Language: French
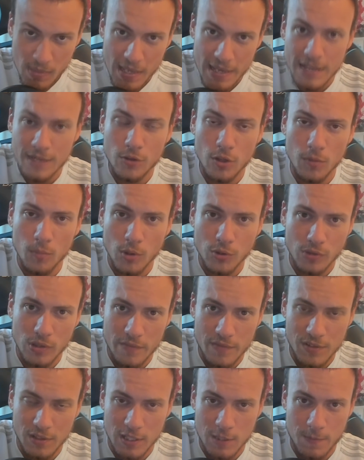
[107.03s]
Et donne-moi ton
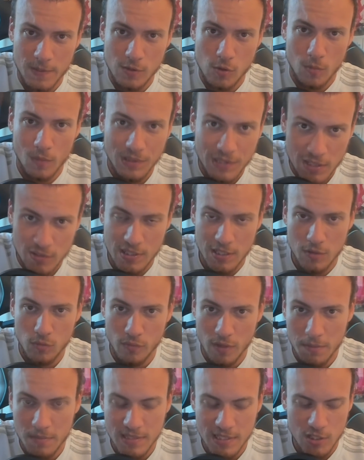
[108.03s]
avis dans l'espace commentaire sur cette
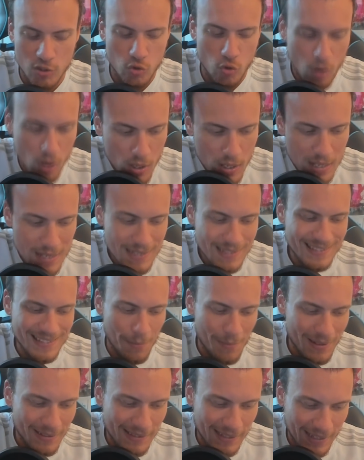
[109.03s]
nouvelle mise à jour, ça
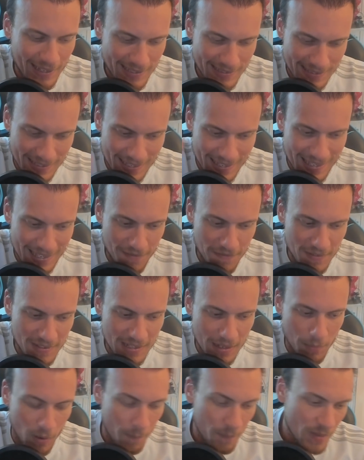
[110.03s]
m'intéresse
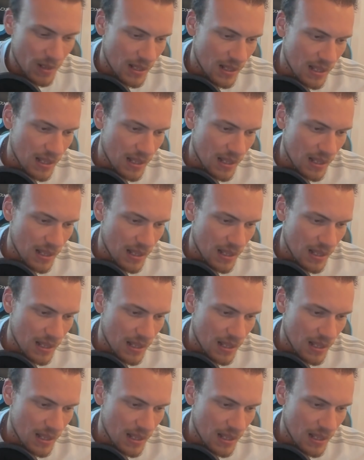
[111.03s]
évidemment.